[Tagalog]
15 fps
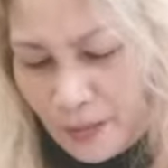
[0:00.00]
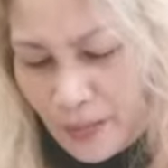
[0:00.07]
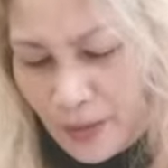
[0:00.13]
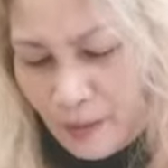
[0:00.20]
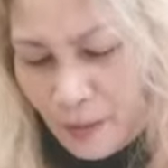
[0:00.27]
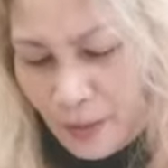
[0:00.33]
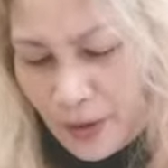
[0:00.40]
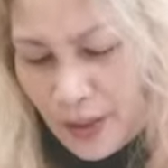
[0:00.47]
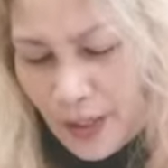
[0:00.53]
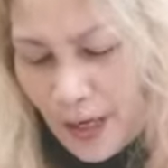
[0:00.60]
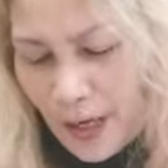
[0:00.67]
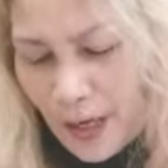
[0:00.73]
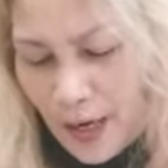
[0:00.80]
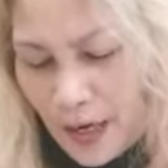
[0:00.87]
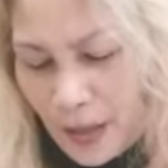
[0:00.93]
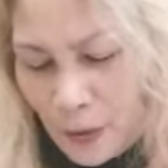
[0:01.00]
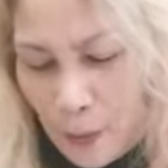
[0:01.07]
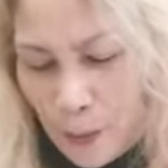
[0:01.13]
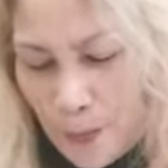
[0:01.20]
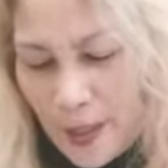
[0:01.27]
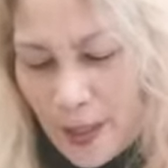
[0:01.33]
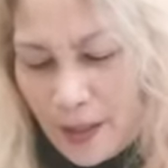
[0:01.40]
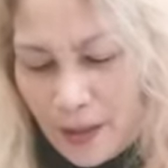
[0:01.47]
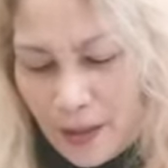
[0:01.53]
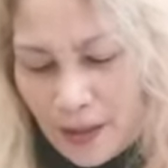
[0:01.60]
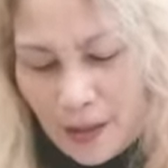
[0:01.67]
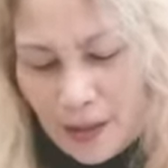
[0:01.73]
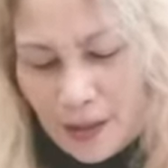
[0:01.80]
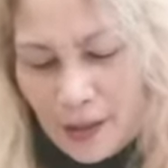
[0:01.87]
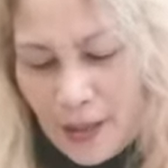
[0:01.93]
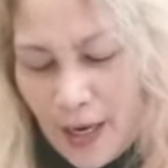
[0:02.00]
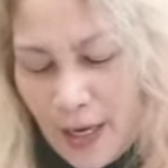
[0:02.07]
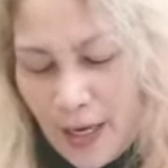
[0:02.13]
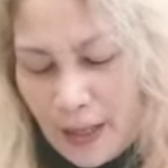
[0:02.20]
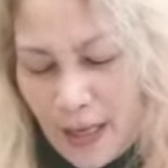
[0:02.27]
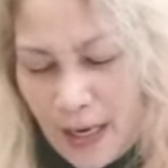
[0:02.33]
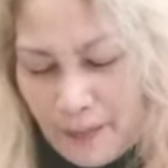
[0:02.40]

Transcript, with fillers: Mabuti na alala ko pa dahil